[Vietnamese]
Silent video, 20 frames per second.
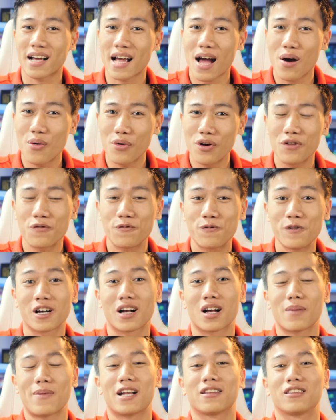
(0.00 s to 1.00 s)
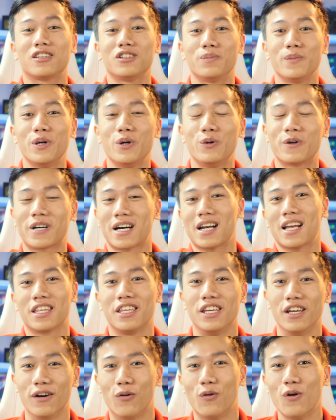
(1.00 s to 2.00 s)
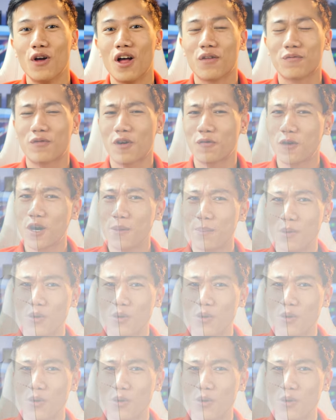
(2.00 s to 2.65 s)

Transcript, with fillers: cao hơn việc các bạn tự build khá là nhiều. Và với